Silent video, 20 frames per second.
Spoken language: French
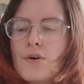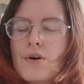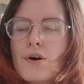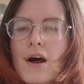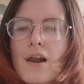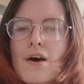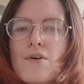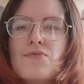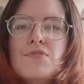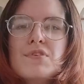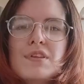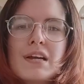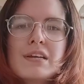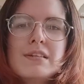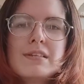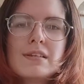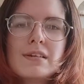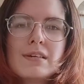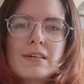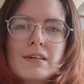à la
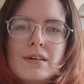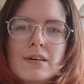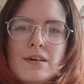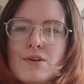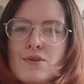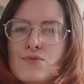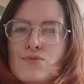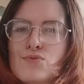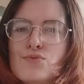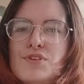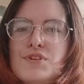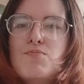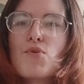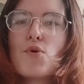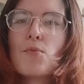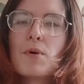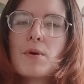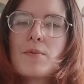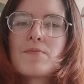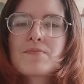finalité du
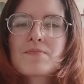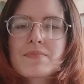diplôme.